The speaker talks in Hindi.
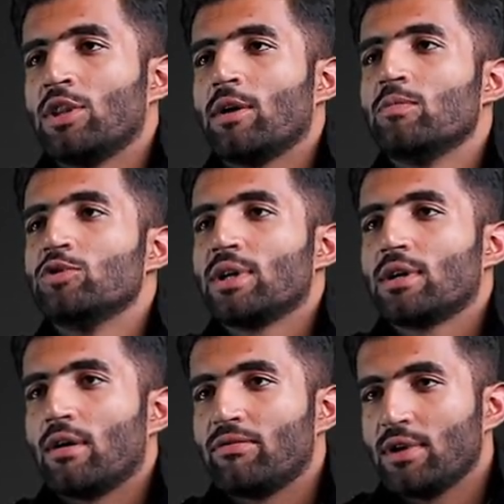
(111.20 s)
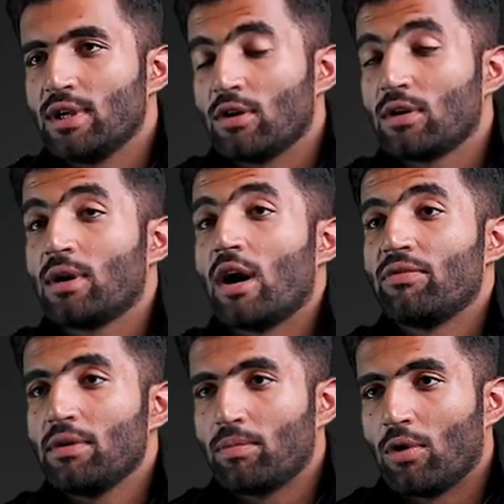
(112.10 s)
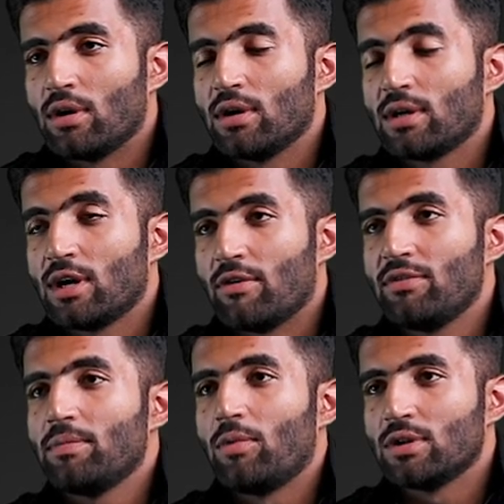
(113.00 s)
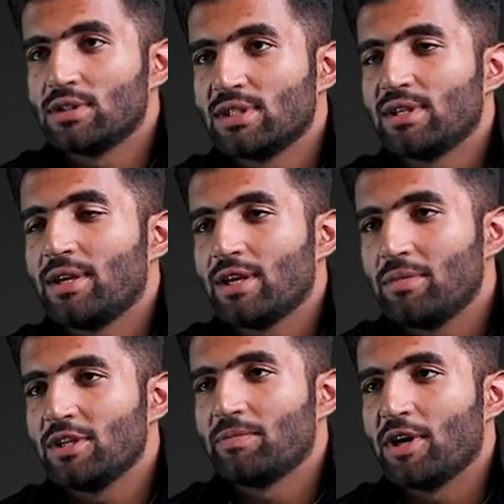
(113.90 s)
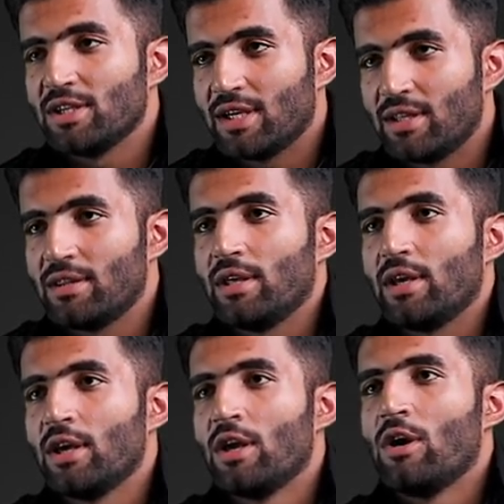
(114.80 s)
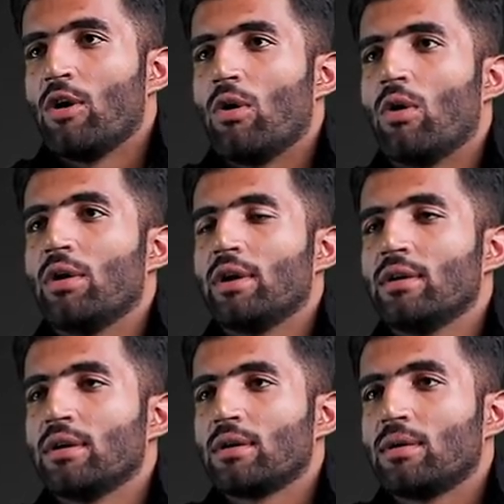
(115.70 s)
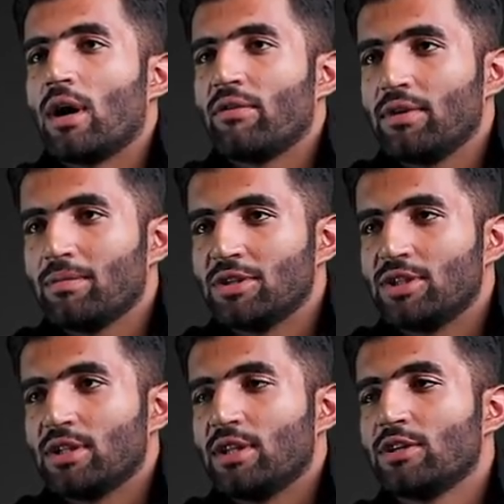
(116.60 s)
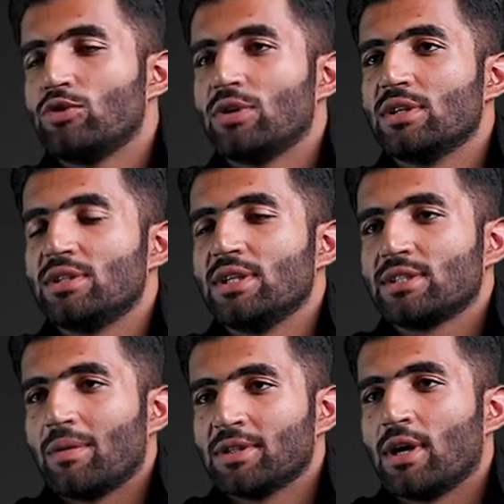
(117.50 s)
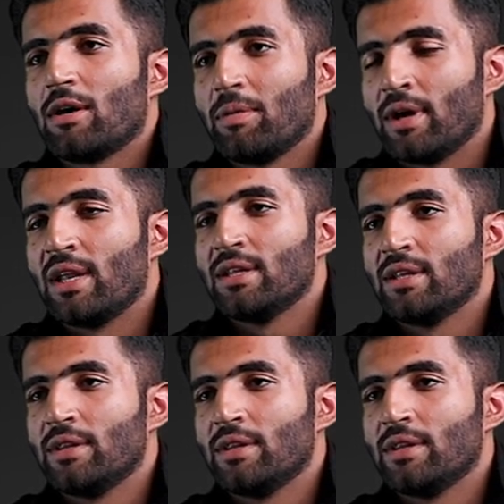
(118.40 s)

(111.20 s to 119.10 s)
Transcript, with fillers: तब मुझे काफ़ी काफ़ी काफ़ी पॉजेज यानी कि बीच में आ जाते थे और काफ़ी बच्चे थे जो इस चीज़ का मजाक बना लेते